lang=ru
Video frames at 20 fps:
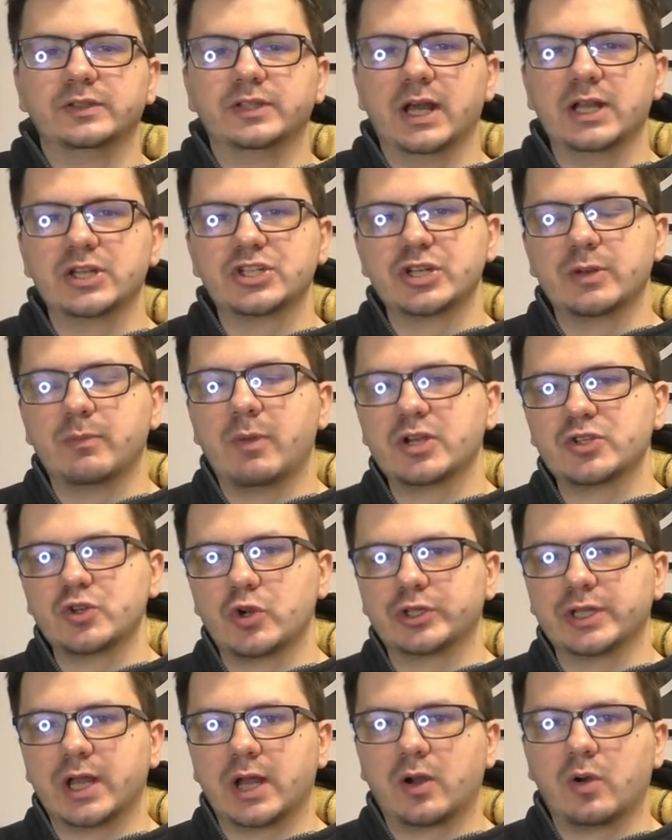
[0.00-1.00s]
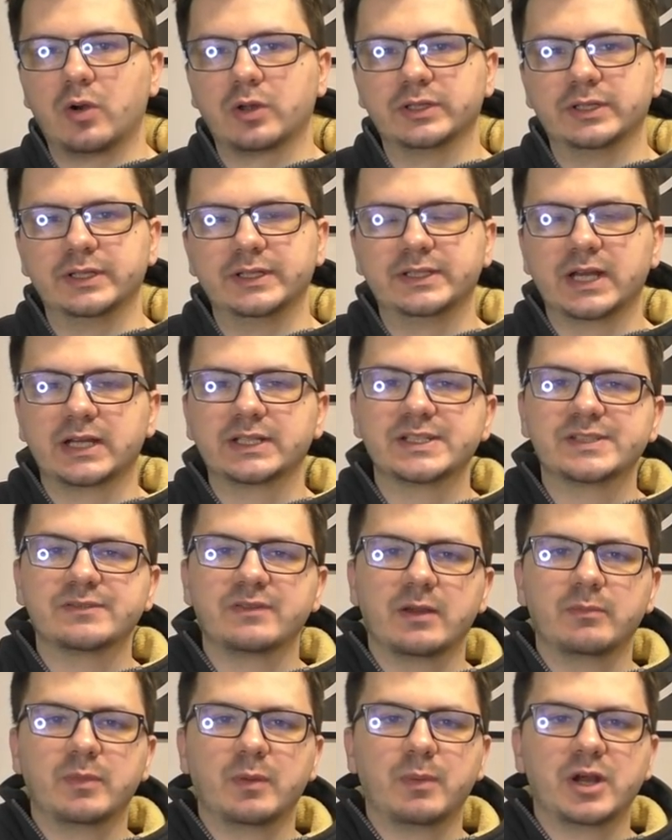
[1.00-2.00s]
Дальше мажорные аккорды. И так
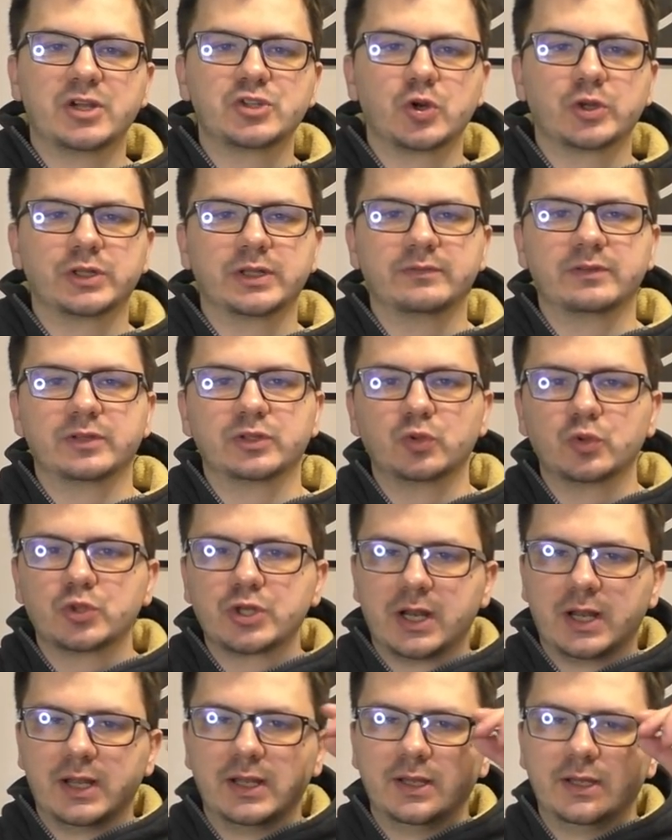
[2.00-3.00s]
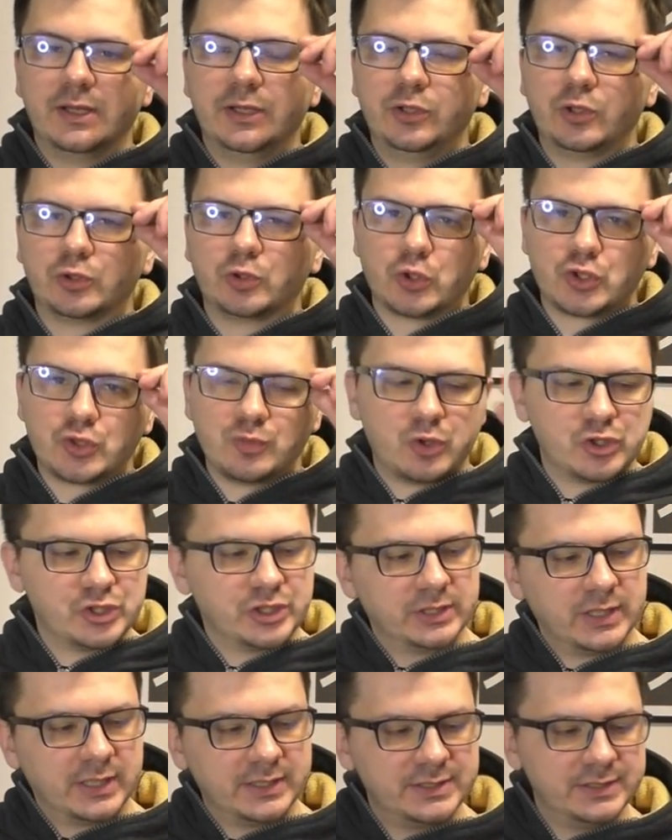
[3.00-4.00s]
называемая мажорная вертушка, ее тоже
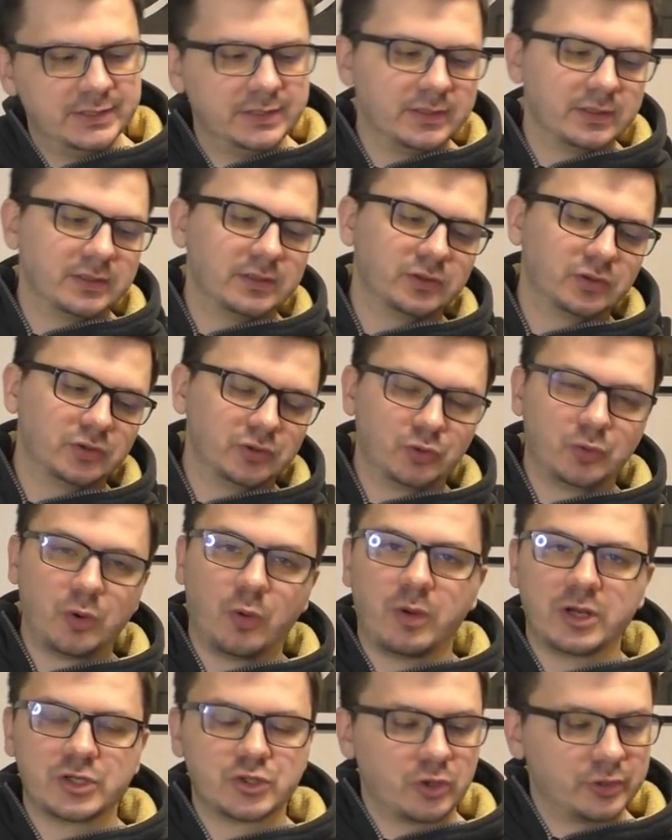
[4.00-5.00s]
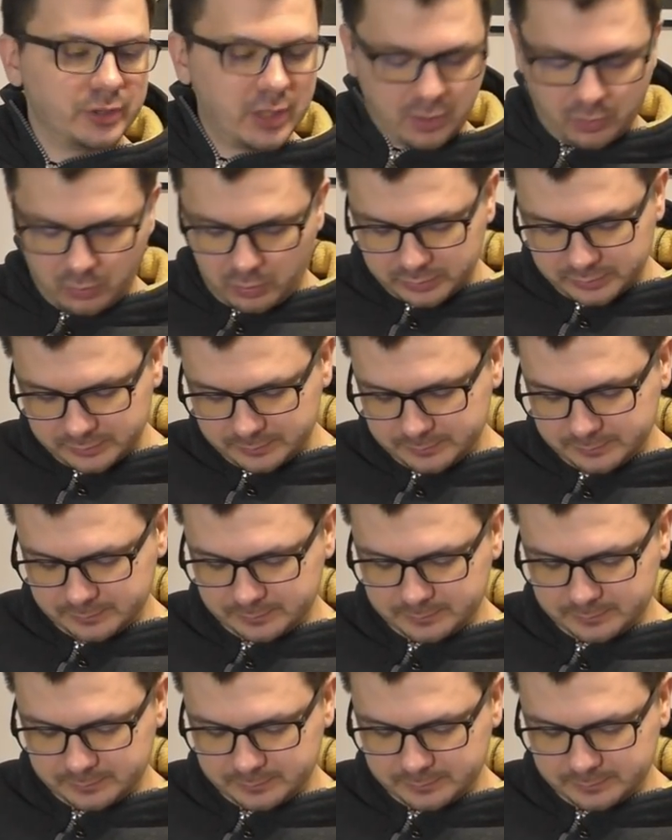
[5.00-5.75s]
можно найти. До мажорный аккорд